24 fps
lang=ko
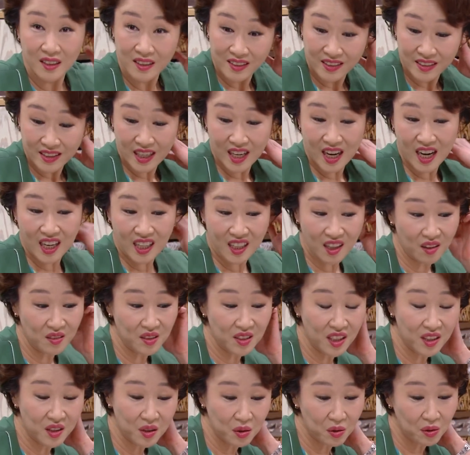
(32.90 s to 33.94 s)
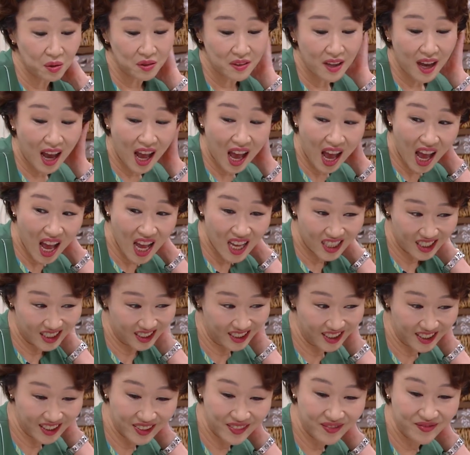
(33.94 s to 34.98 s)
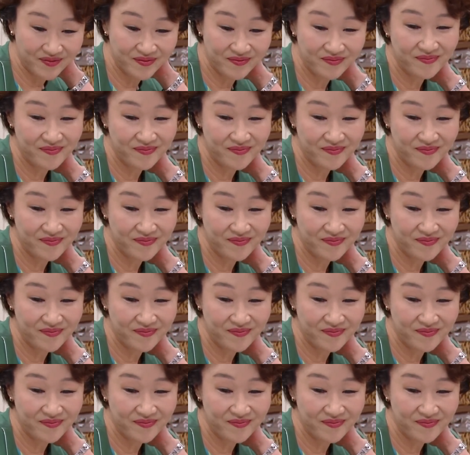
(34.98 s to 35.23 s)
사랑이는 언제 들어오나? 아,